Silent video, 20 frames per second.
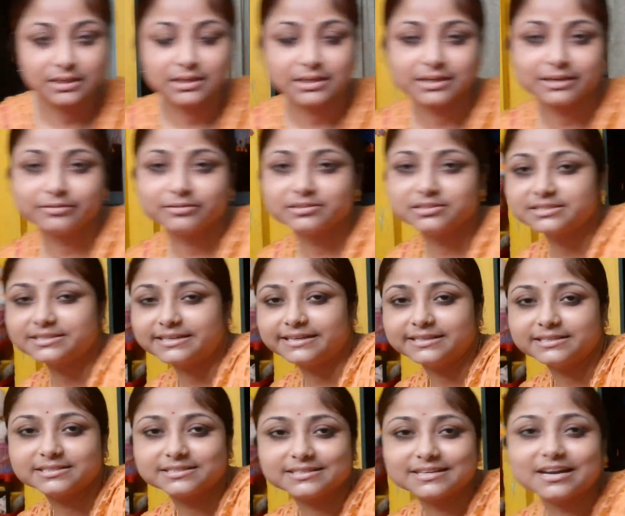কারণ
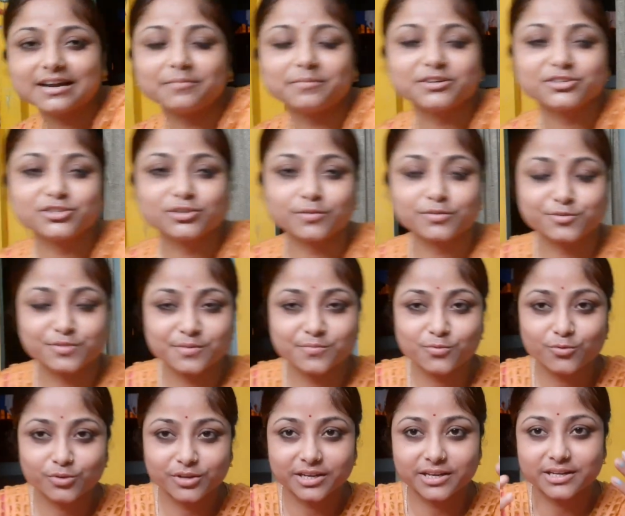স্ট্রেসটা আমার সবসময়
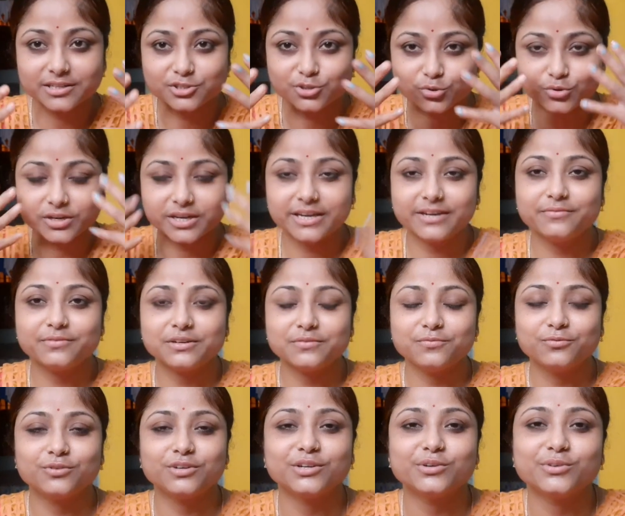মুখে চোখেই মানে
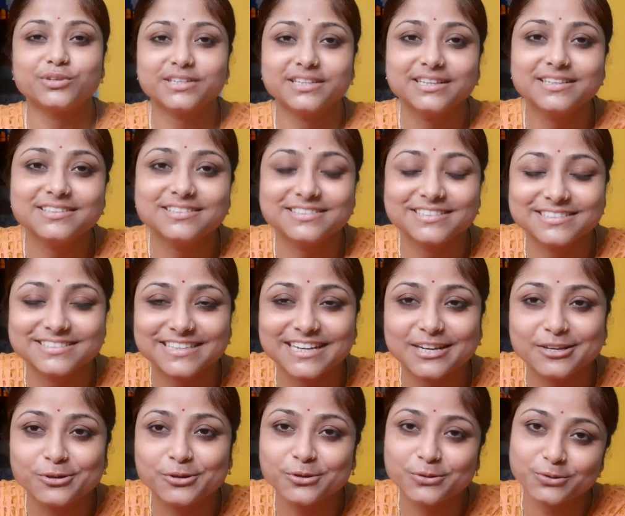ফুটে ওঠে সে
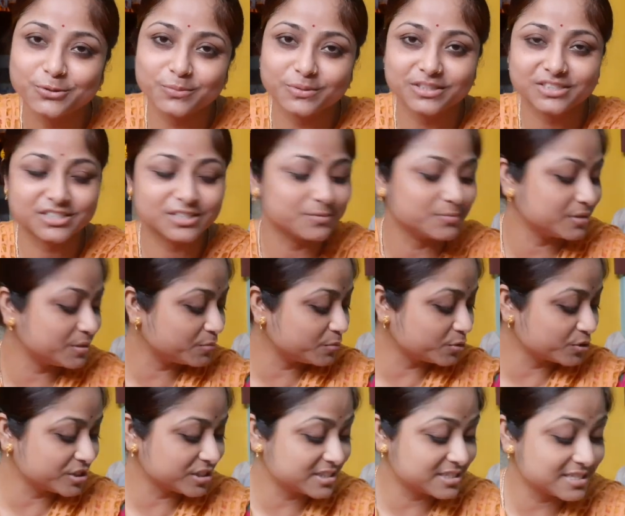যাই হোক তোমাদের সামনে
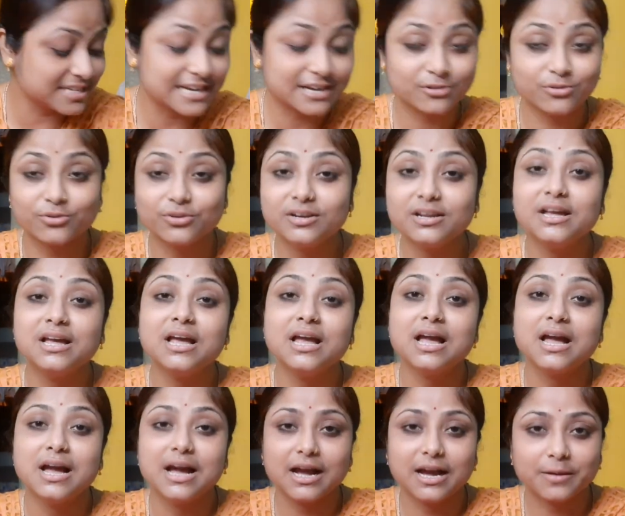বসেছি এখন
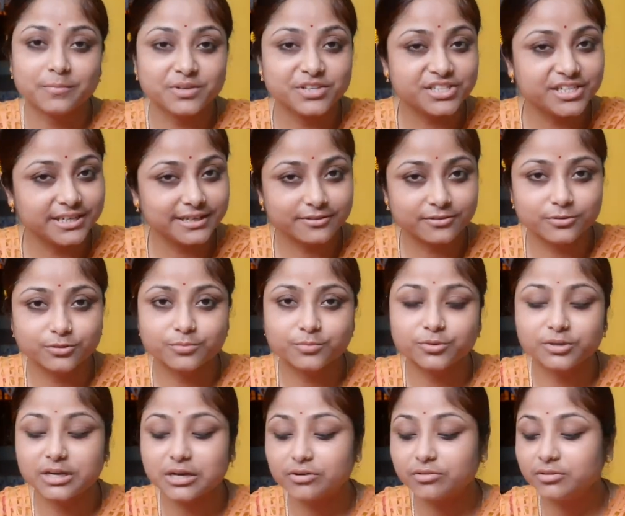আমি শেয়ার করব
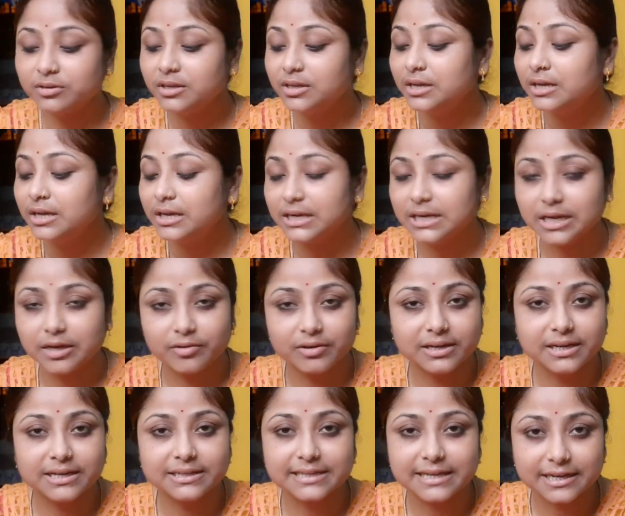কারণ না
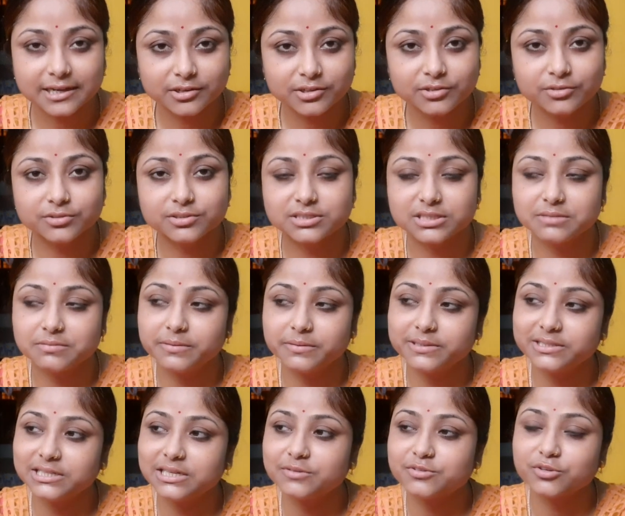হলে আর দেখানোই হচ্ছে না
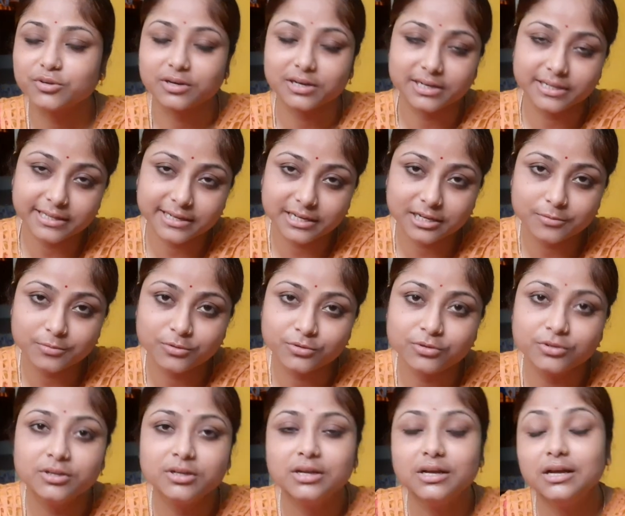ভেবেছিলাম সকালে দেখাবো
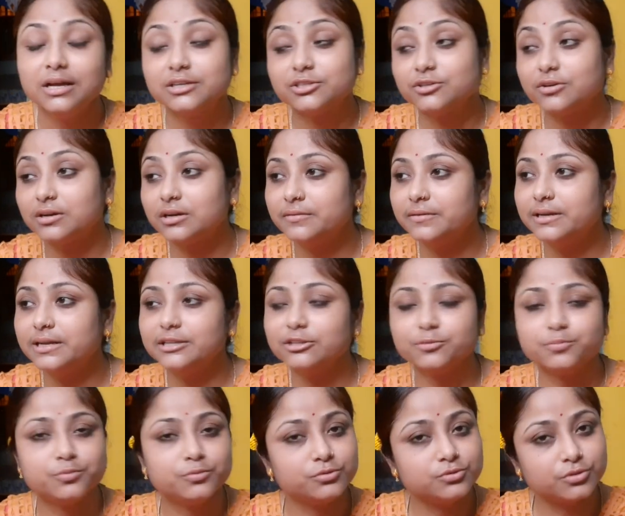সকালবেলায়
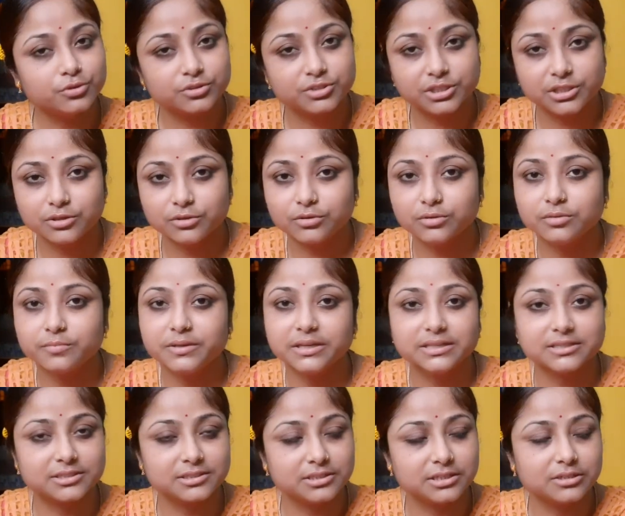তো পুজো ছিল আমি
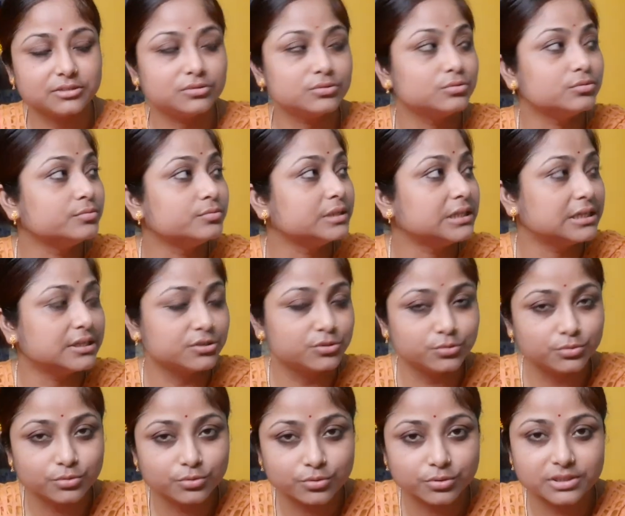আজকে যেহেতু মানে
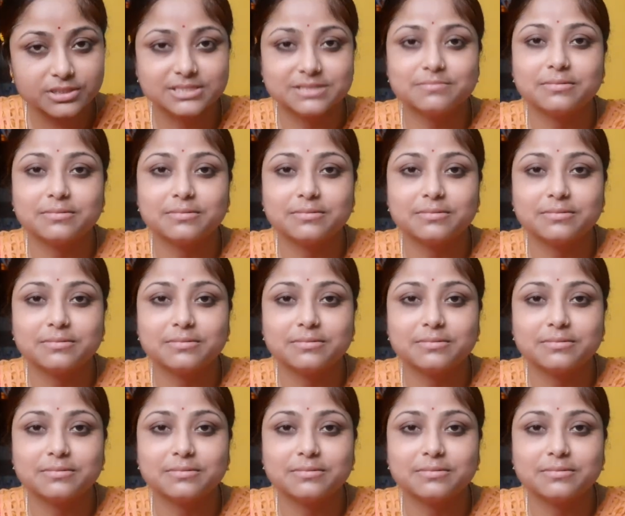শুরু করেছি